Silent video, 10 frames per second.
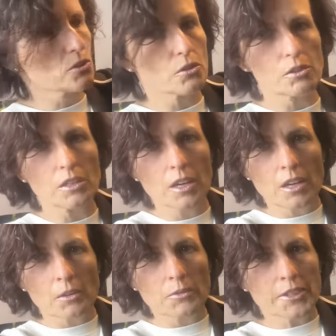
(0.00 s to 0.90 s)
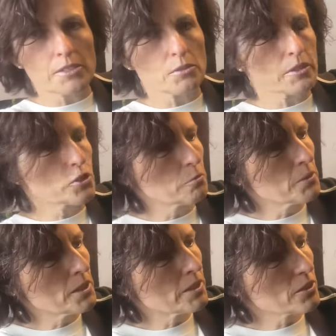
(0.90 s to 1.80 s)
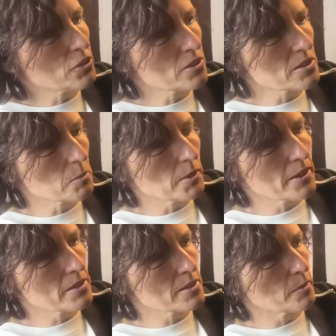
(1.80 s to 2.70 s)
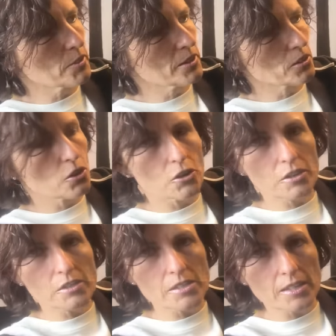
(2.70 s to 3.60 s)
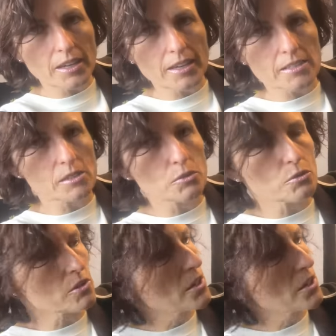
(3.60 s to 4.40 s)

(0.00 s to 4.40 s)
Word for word: toll. Und da so was Spielerisches dabei ist, haben wir eine Korkenzieher-Haselnuss